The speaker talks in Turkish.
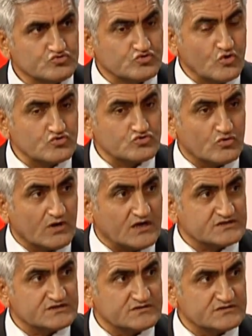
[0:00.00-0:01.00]
Çok çok
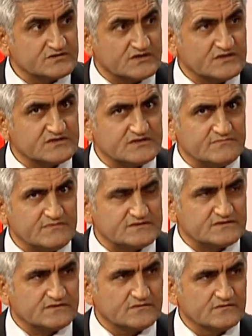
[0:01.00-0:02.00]
acı. Çayı
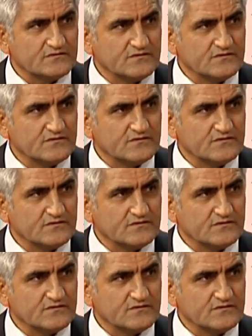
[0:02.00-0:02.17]
içilmez ki.